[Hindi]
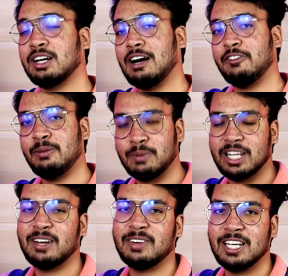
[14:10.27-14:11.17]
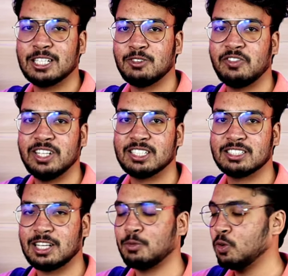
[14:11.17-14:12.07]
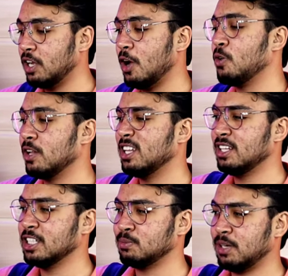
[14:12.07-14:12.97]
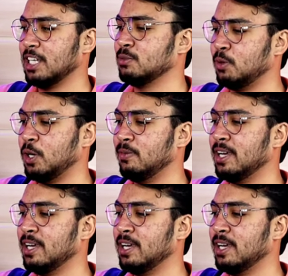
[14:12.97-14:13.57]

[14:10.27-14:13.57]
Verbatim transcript: काफ़ी बढ़िया बढ़िया इसमें फीचर्स आपको अलाउ कर देता है इस प्राइस पॉइंट